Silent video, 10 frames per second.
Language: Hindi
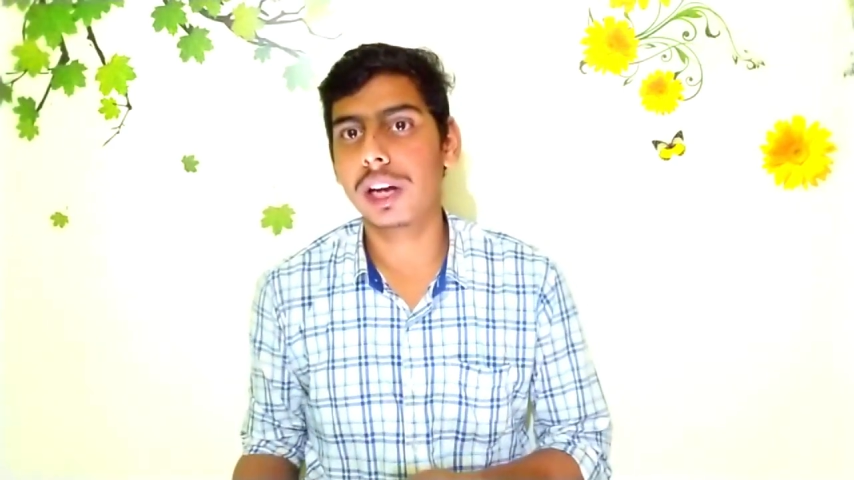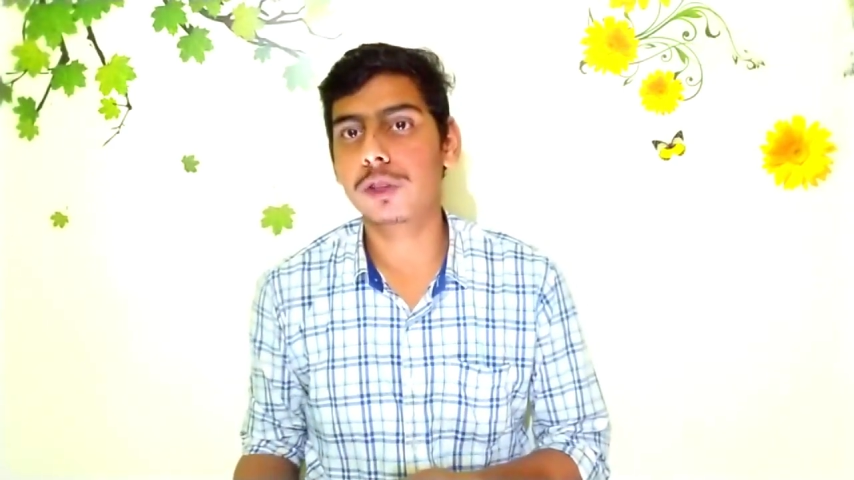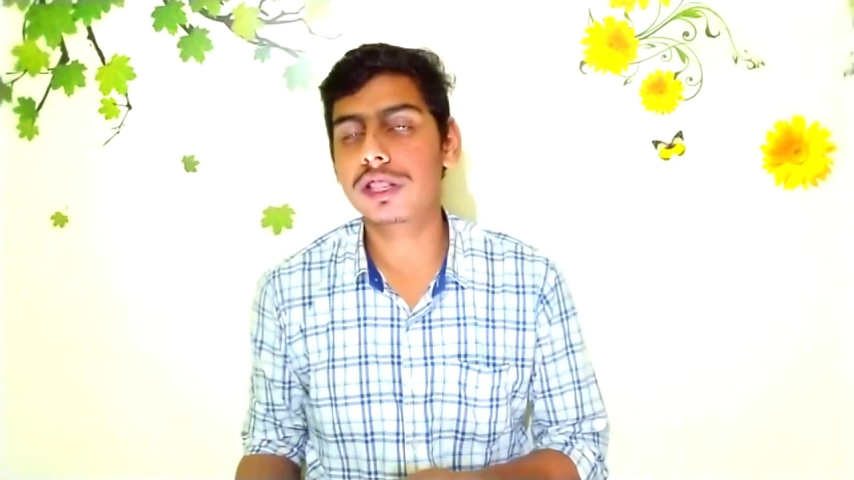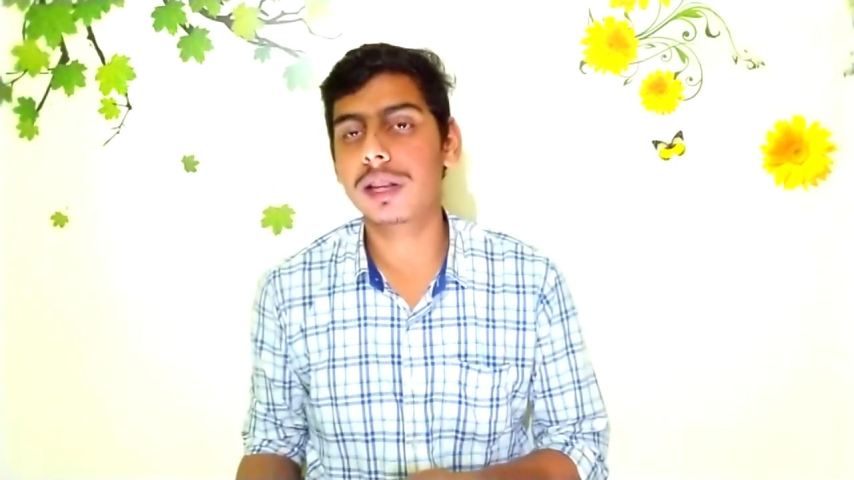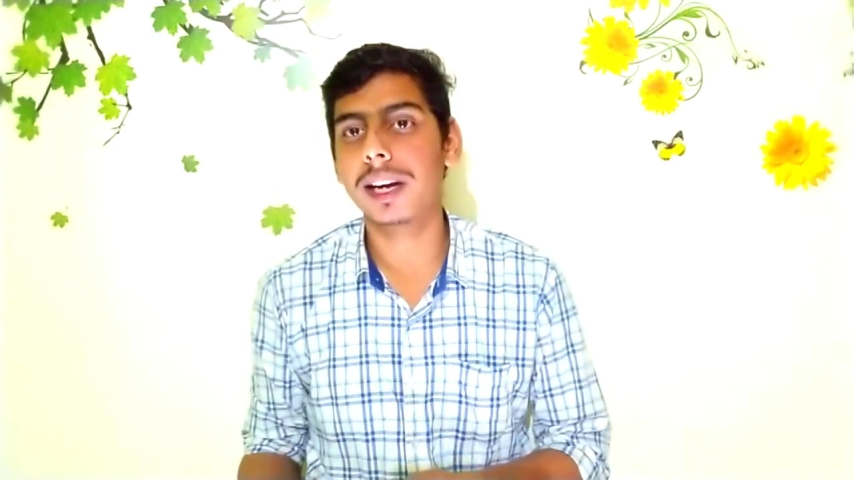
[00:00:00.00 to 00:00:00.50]

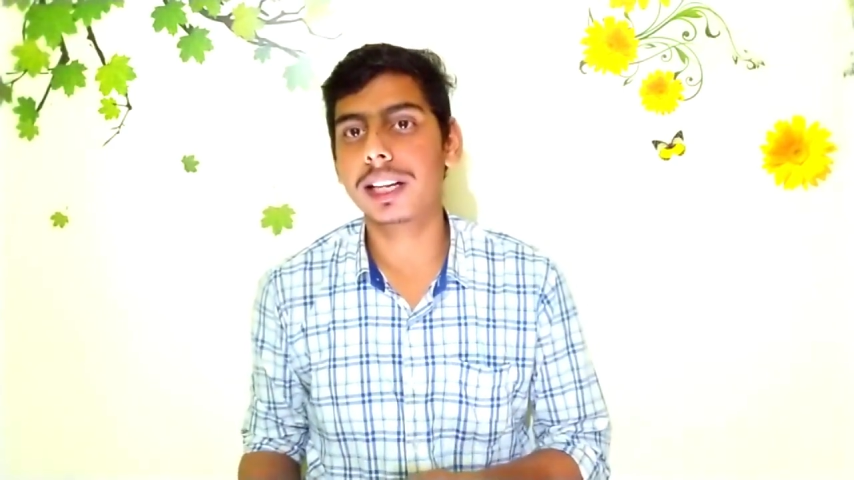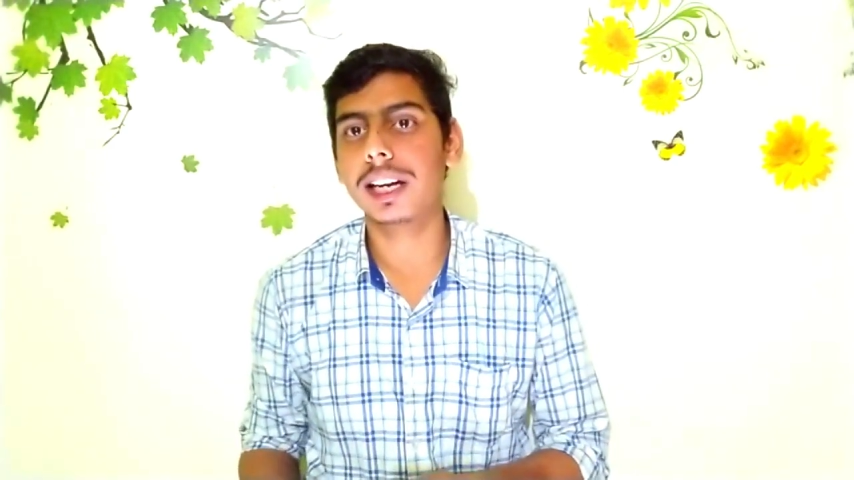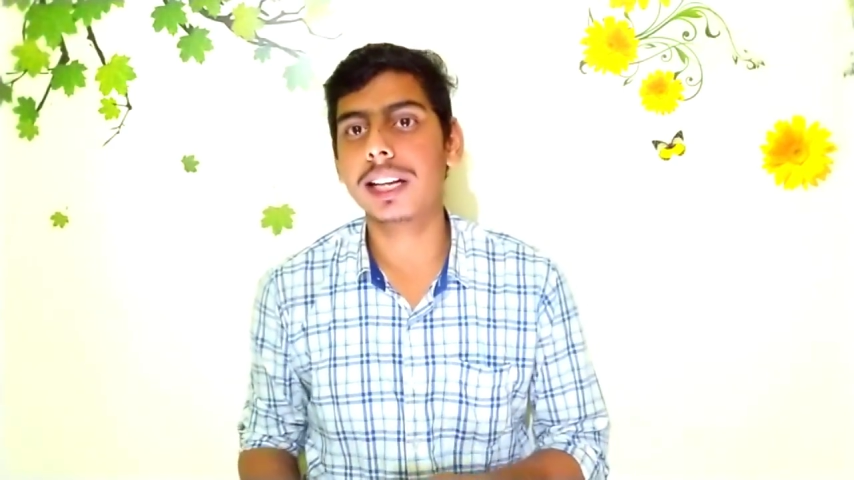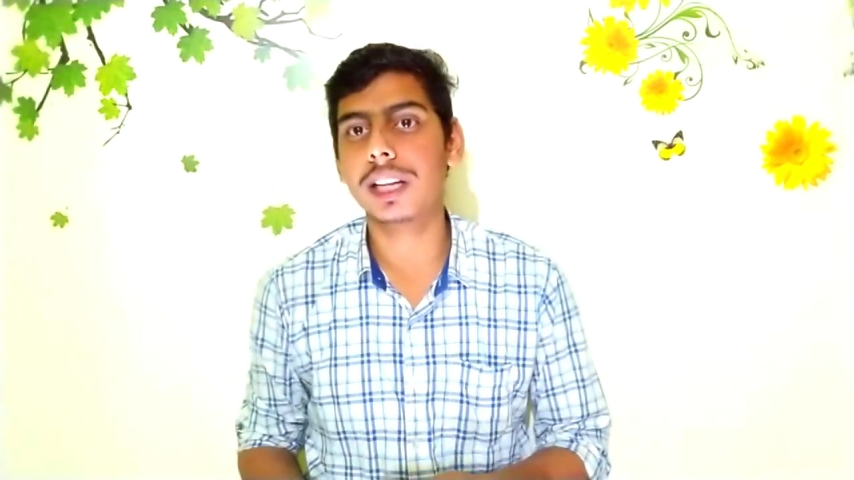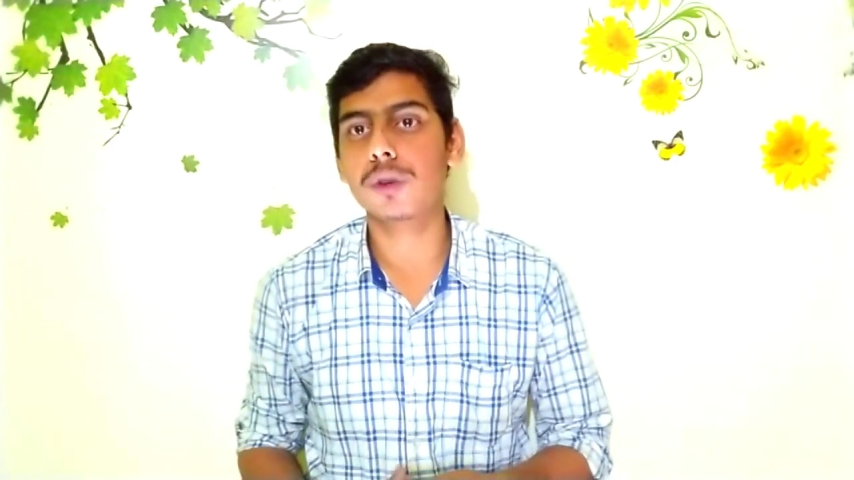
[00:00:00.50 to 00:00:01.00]
फालतू इस्तेमाल
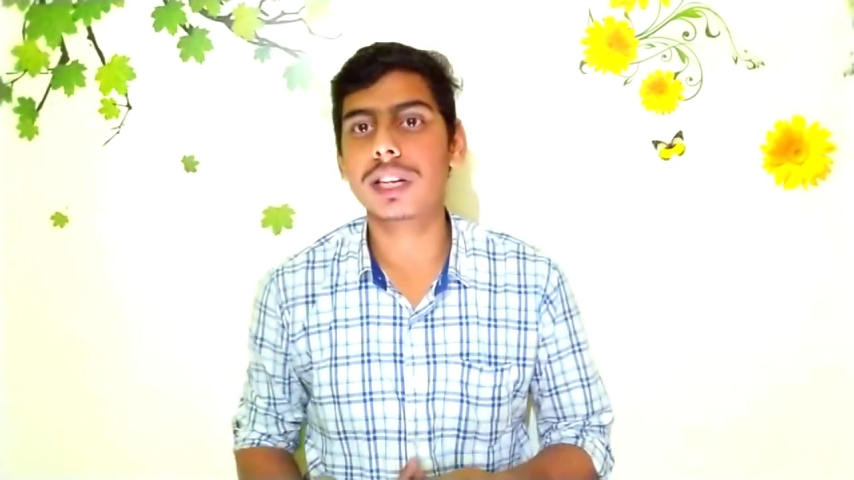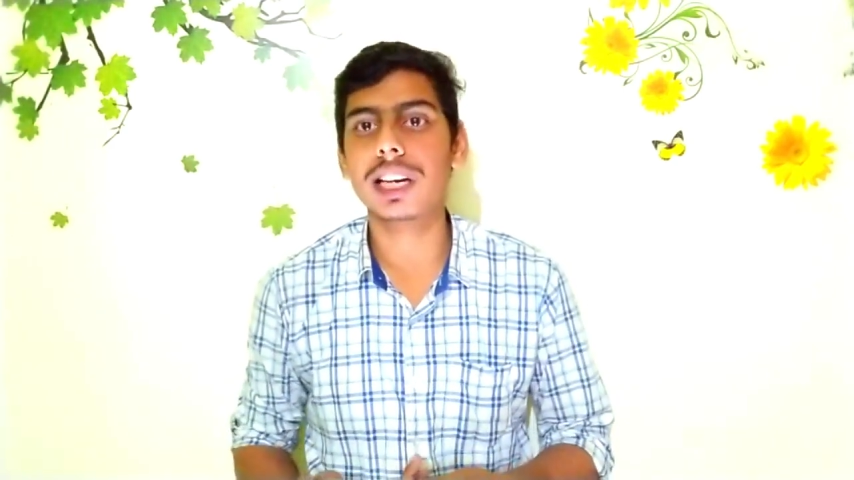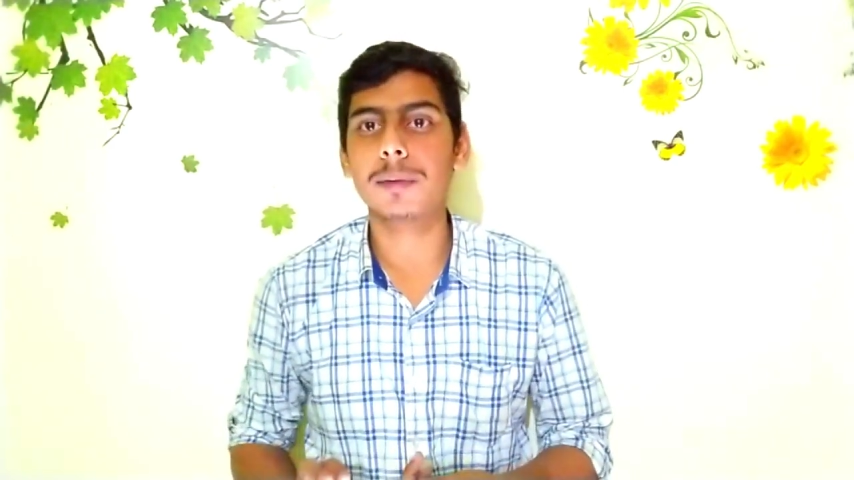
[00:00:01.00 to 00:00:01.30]
कर लेते हैं उसके